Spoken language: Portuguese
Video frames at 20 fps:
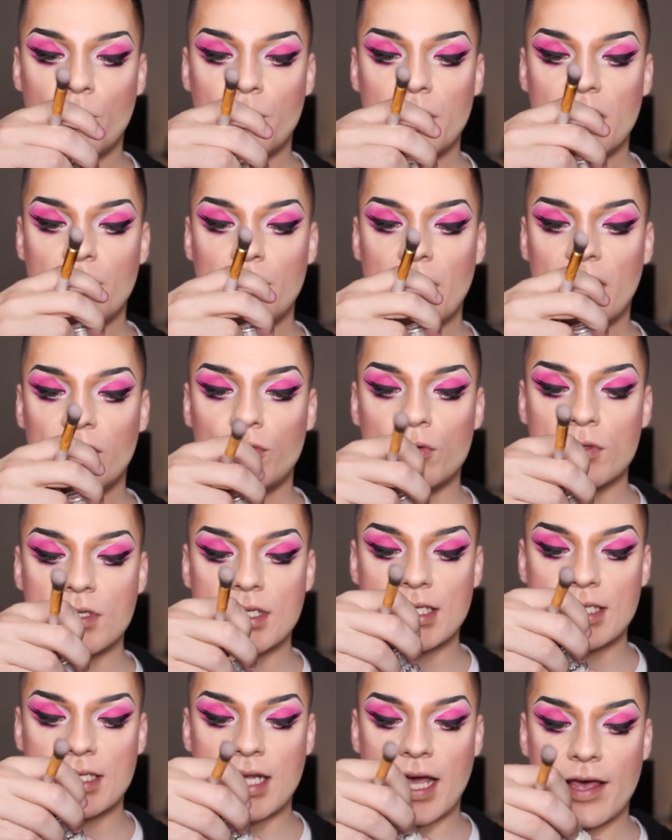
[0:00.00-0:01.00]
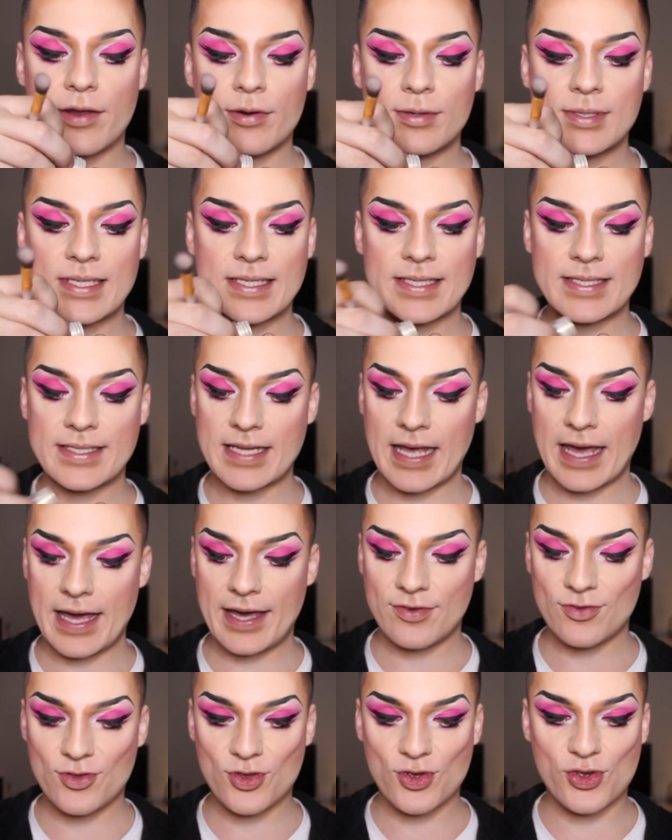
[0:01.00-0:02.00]
é o pigmento
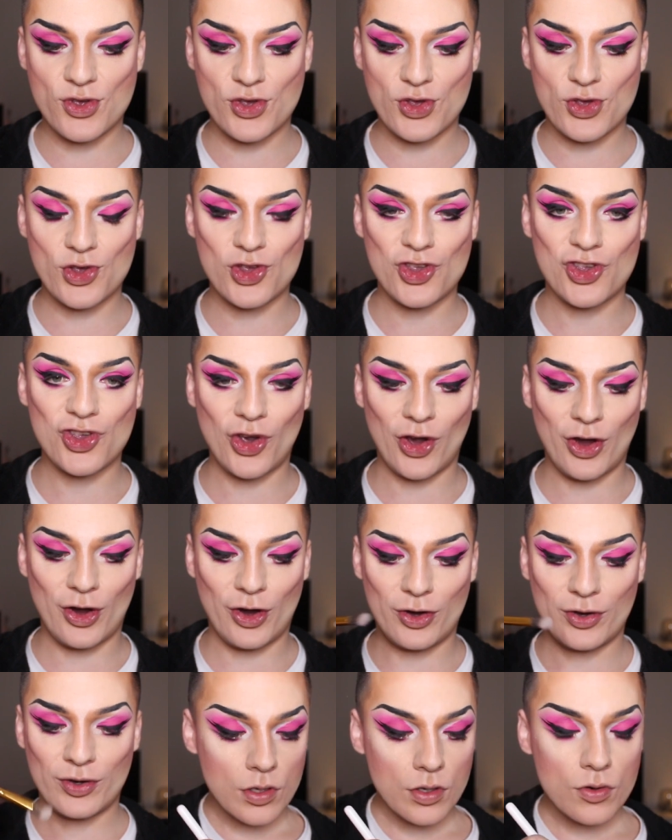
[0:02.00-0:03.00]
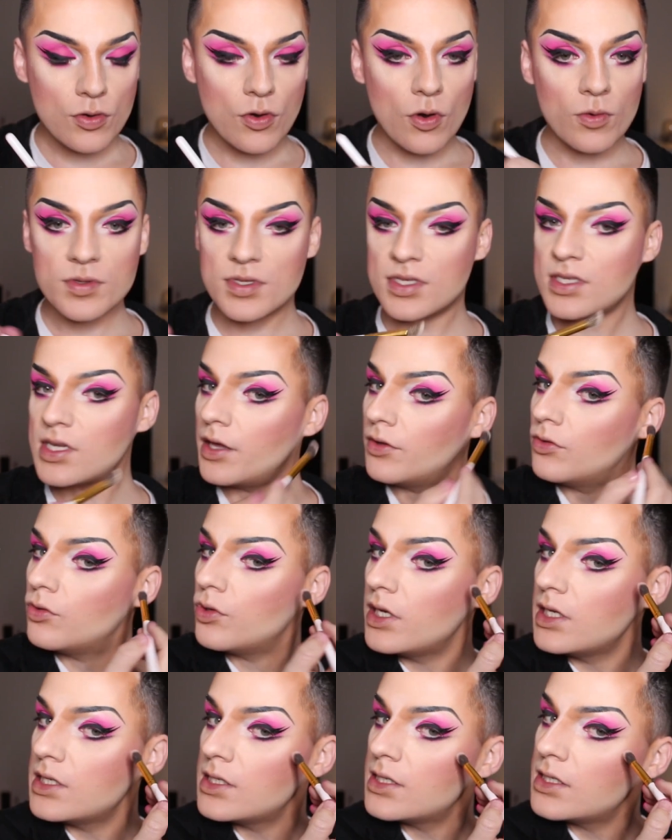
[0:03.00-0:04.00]
07.
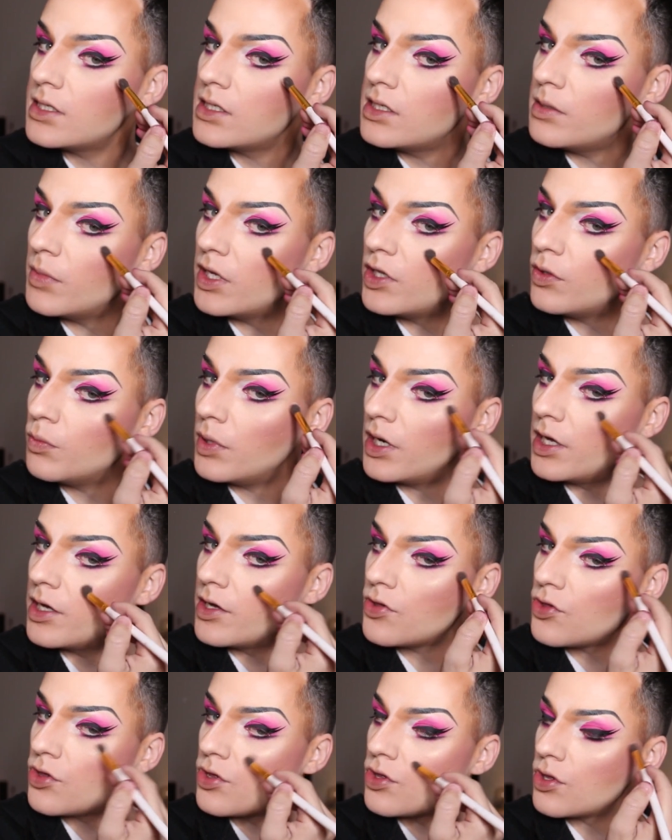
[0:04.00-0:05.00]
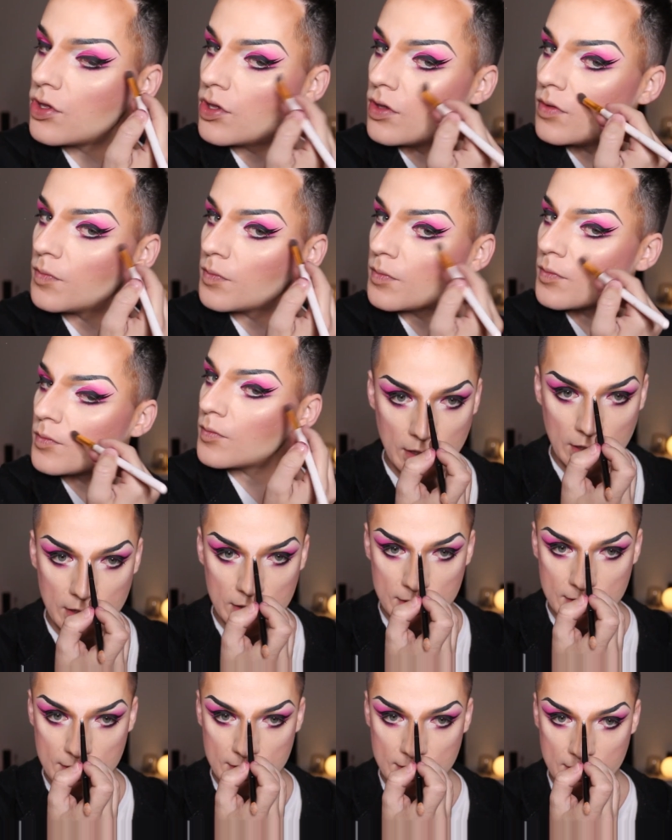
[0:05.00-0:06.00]
Concentro em cima do blush,
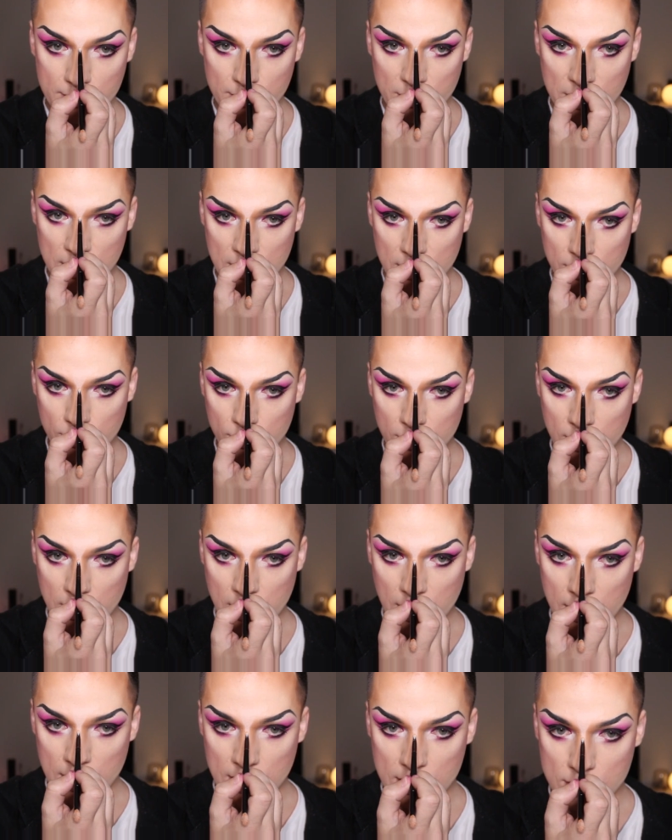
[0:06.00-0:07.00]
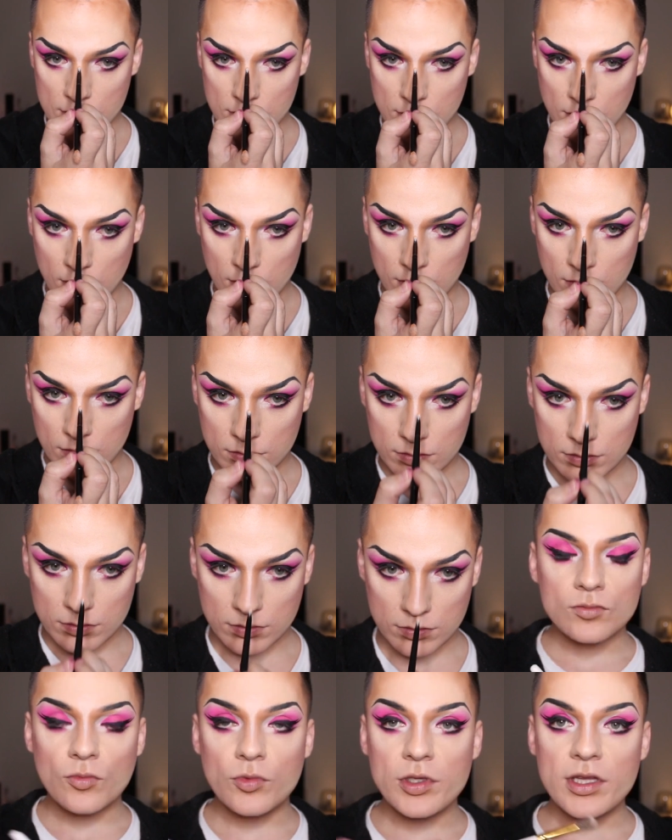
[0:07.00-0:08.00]
em cima do nariz, ó.
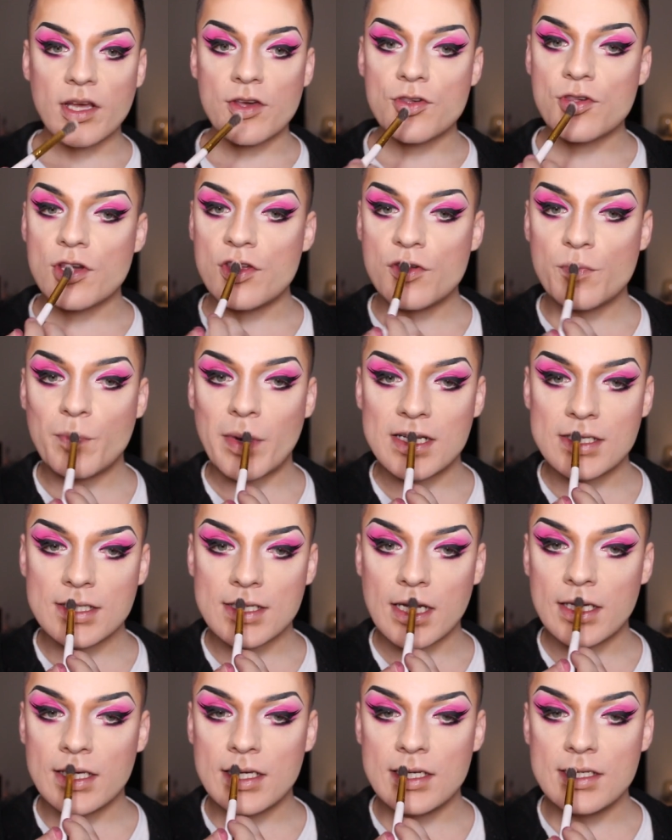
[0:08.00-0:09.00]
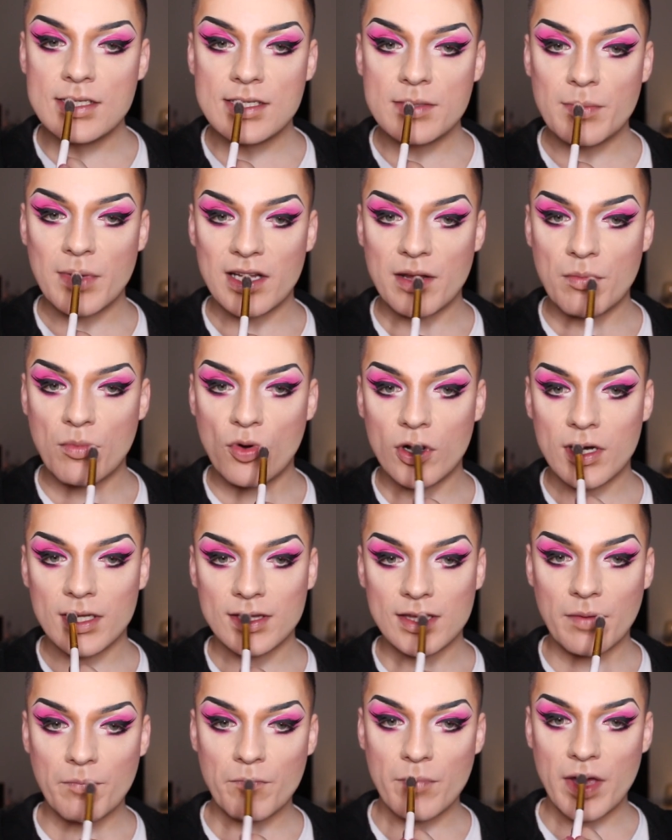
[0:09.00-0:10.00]
Muita gente passa aqui em cima da boca
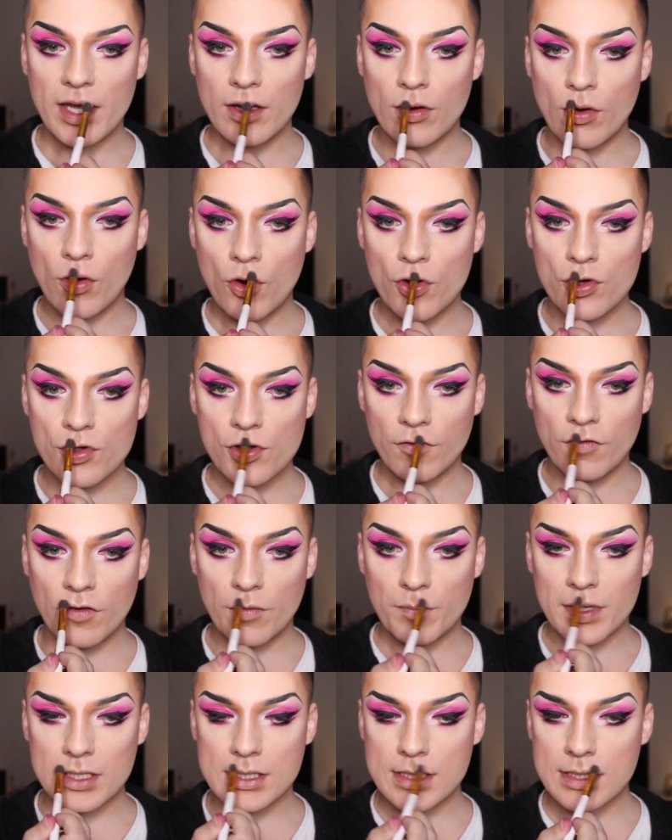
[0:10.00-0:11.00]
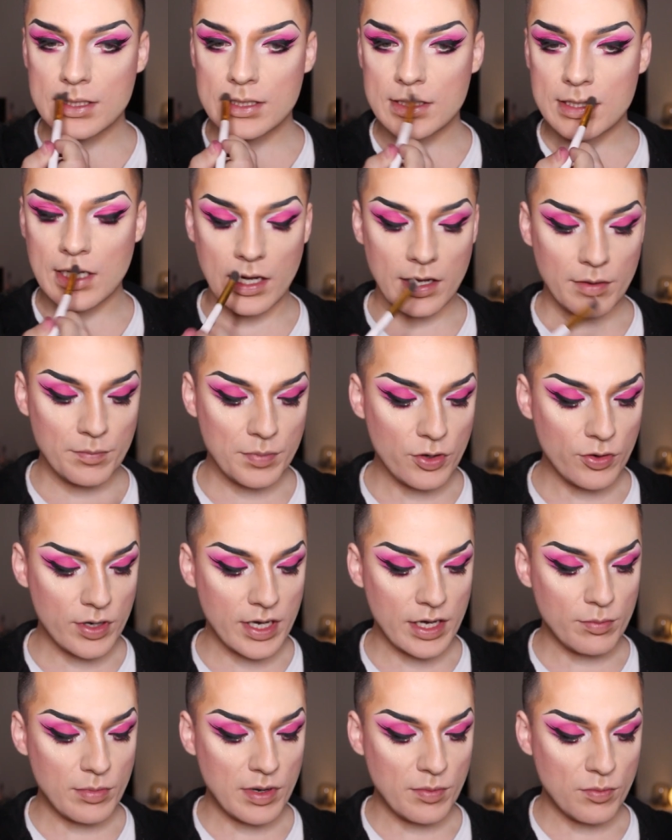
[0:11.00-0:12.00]
também. Hoje eu vou passar, porque eu
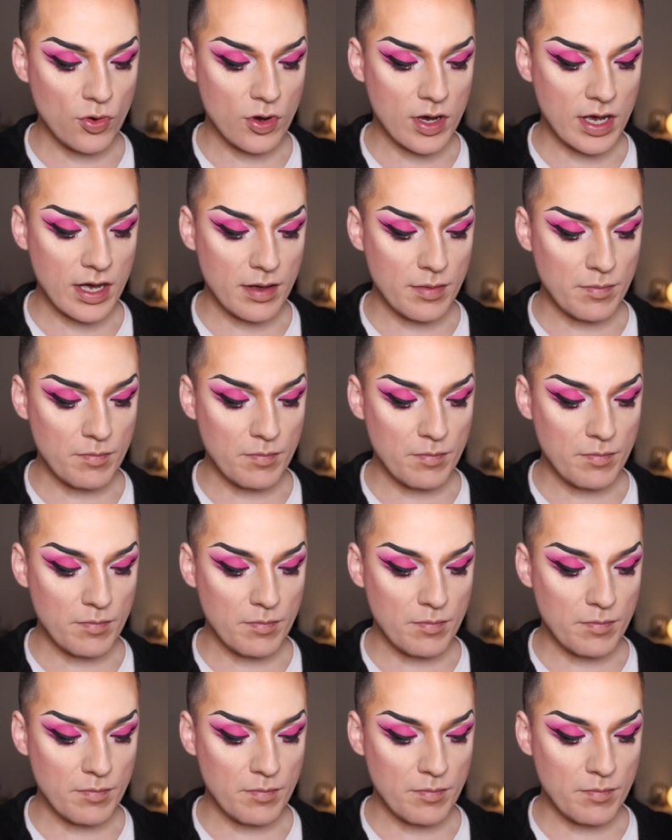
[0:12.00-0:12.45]
quero uma boca